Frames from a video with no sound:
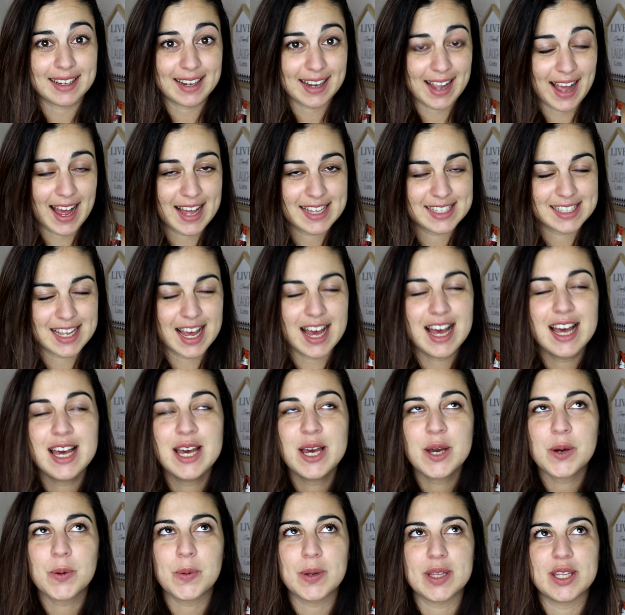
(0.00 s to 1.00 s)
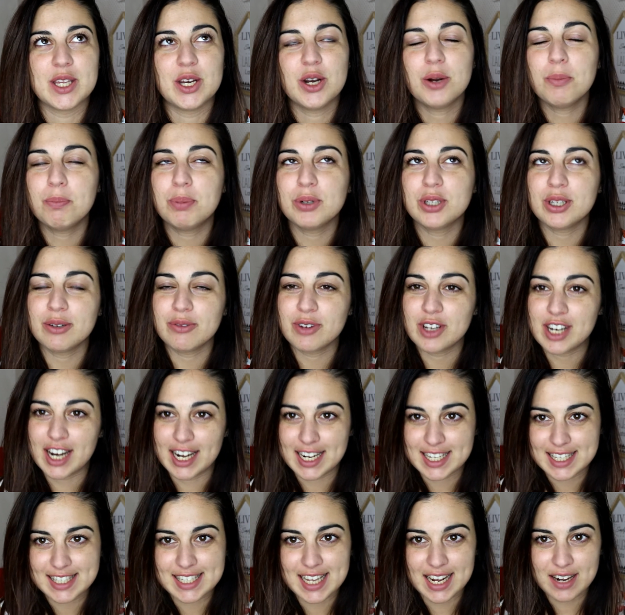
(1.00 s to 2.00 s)
casa, quindi non potevo
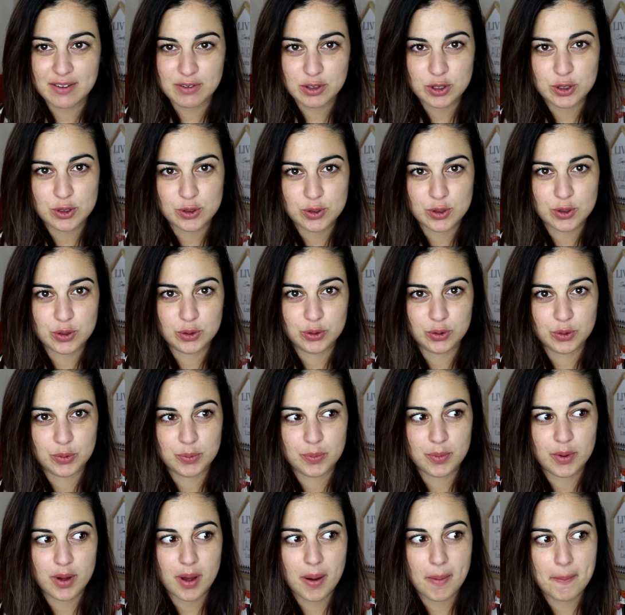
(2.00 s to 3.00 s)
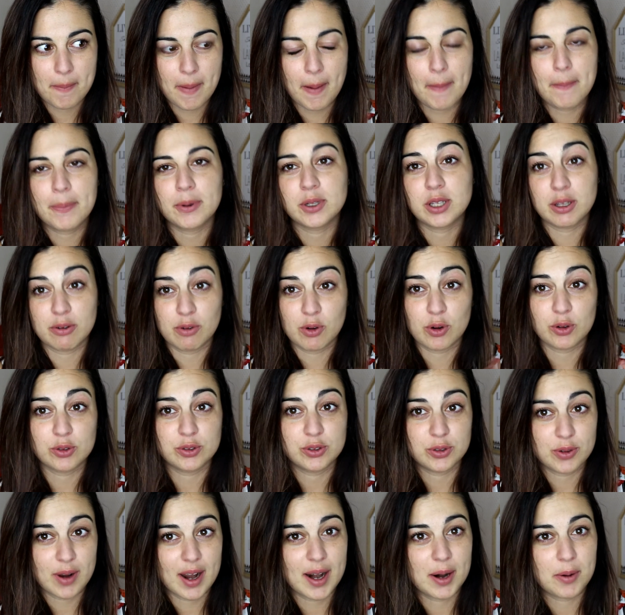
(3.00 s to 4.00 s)
realizzare video su YouTube, ma potevo
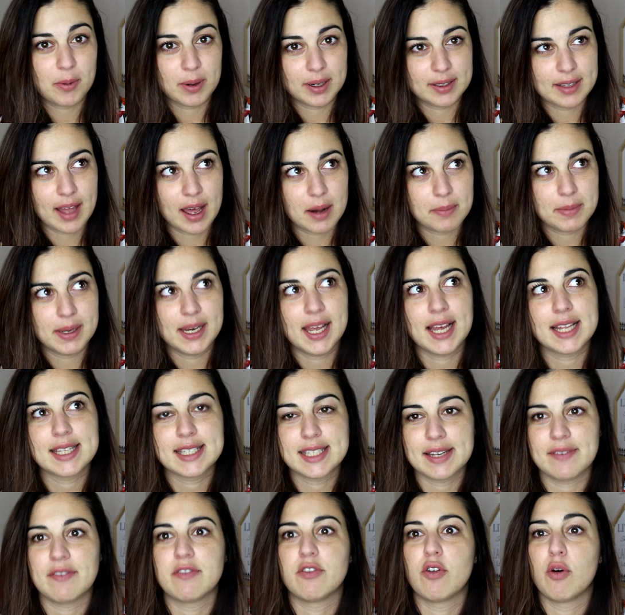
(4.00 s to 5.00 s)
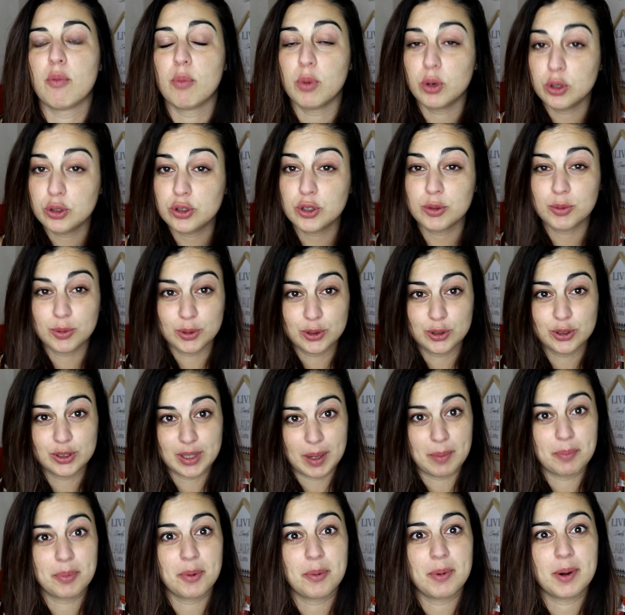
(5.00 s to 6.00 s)
continuare a guardarmeli, anzi avevo molto molto
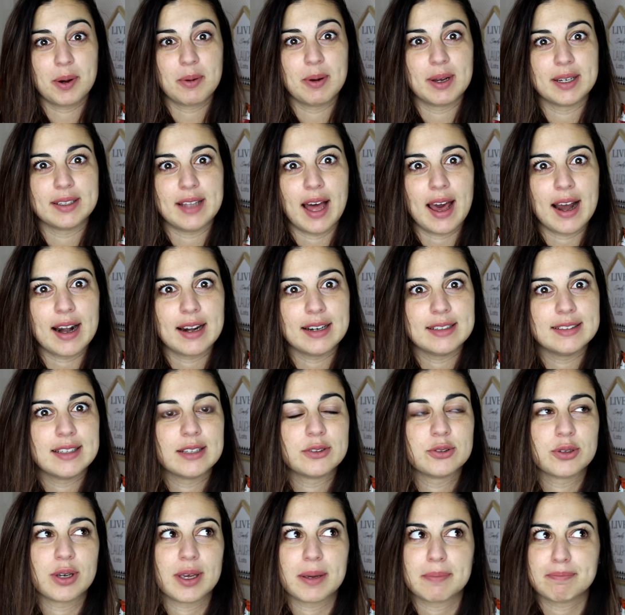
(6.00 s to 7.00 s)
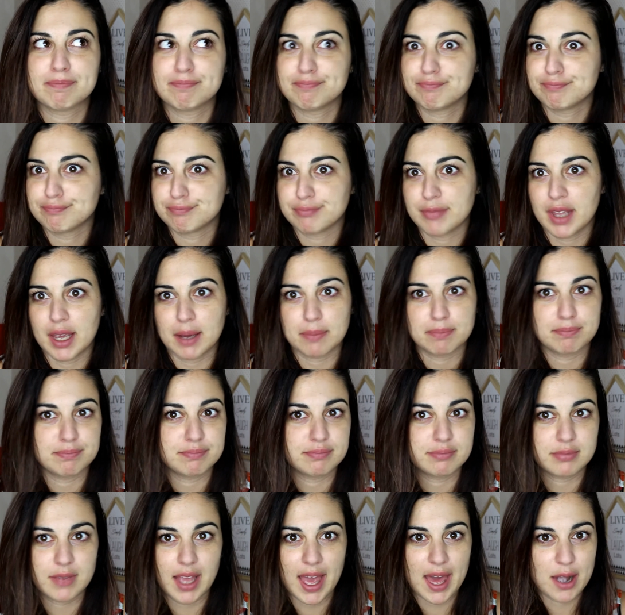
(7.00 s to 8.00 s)
tempo per guardarli, dato che eh,
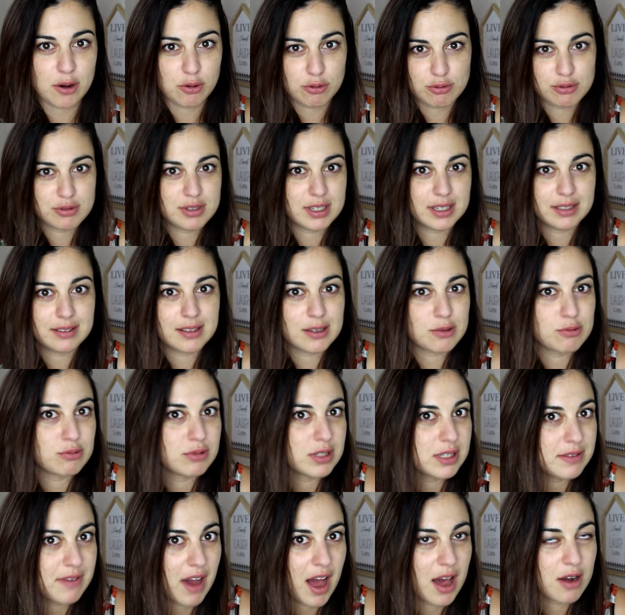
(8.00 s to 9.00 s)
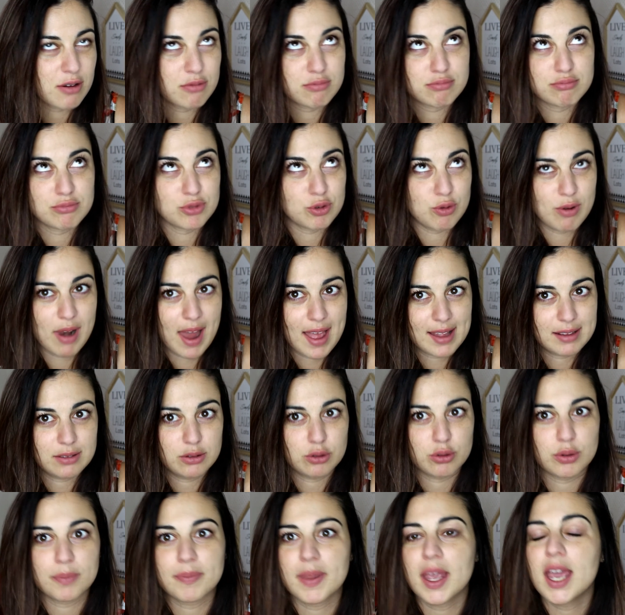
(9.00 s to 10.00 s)
ero costretta sul divano, sul letto.